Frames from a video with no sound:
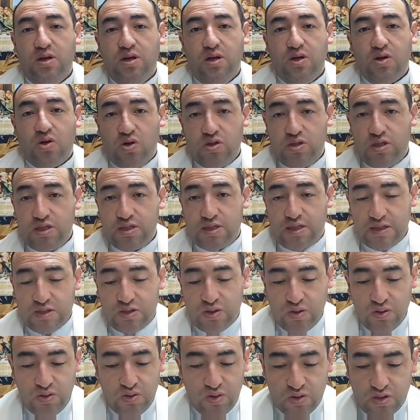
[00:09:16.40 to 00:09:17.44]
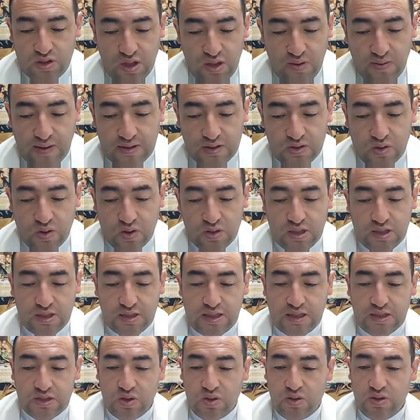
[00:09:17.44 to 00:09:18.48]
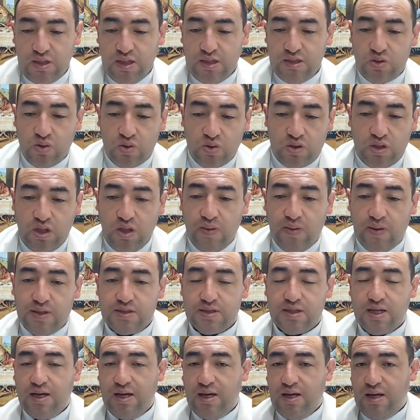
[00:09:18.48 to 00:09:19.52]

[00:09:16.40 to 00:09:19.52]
cosas que son nocivas, cosas que son destructivas,